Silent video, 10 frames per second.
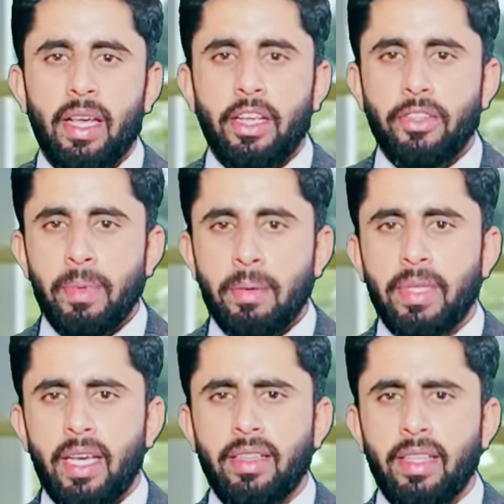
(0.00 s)
कि इसमें हम
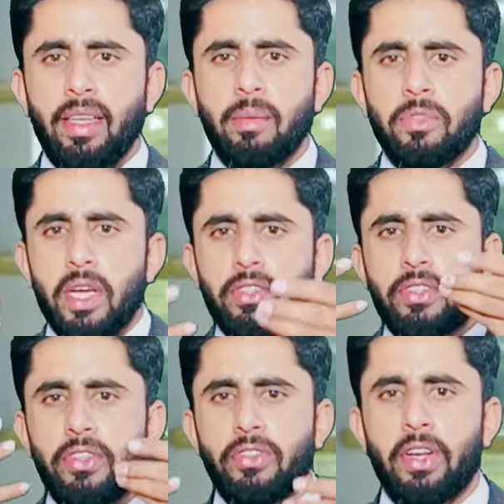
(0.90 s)
देखते हैं कि हम
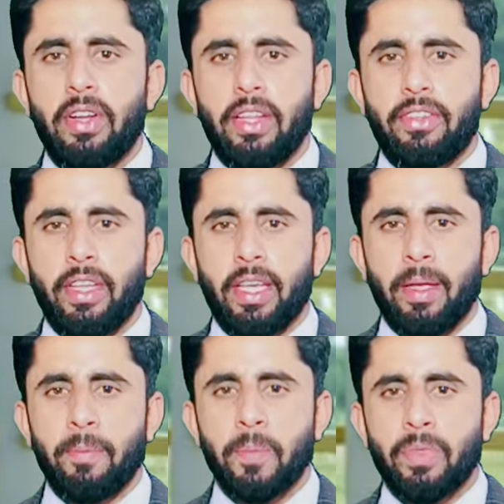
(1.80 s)
सांस किस तरह लेते हैं